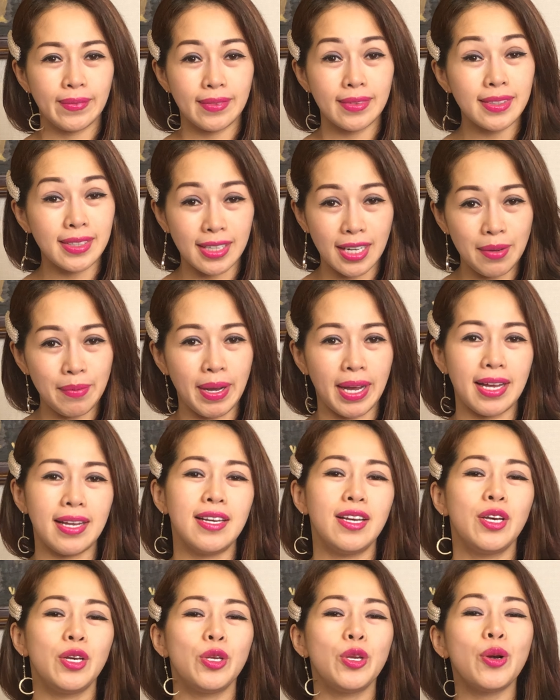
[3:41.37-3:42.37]
được không ạ
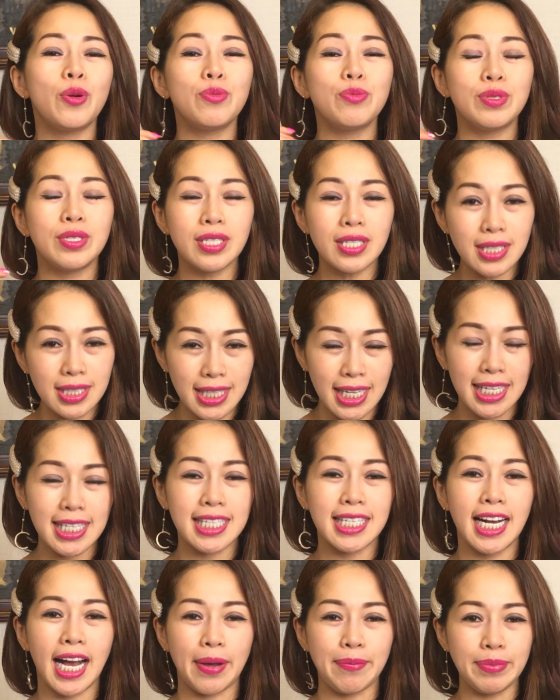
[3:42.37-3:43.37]
dùng trước khi
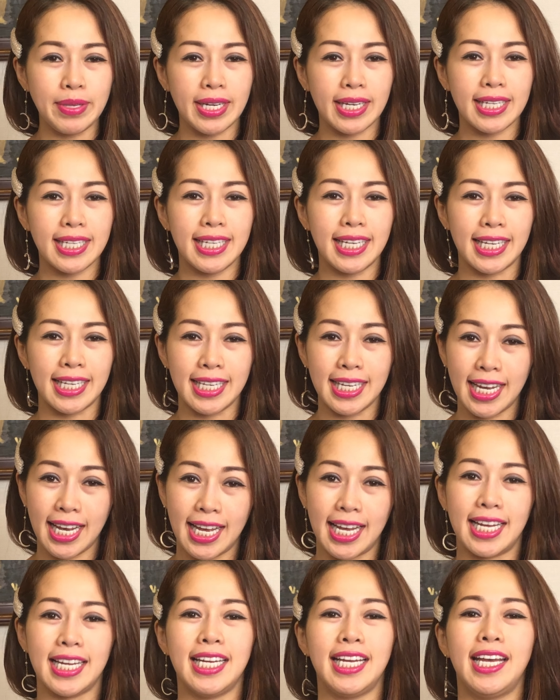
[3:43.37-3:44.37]
dưỡng ẩm nha các anh chị
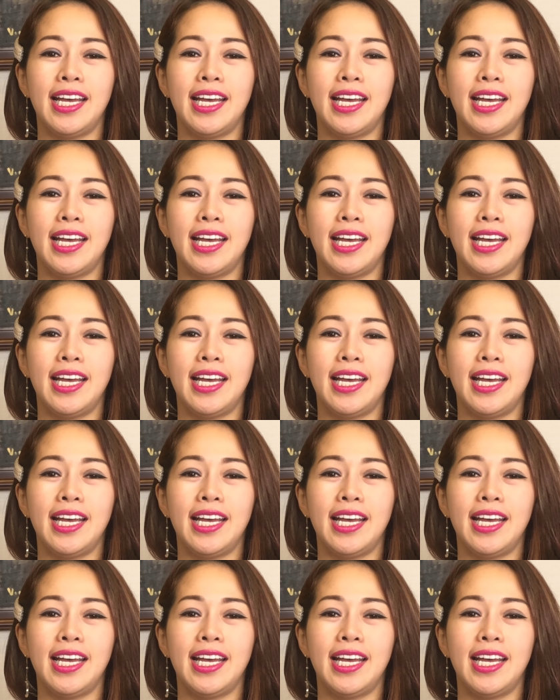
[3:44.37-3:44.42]
nha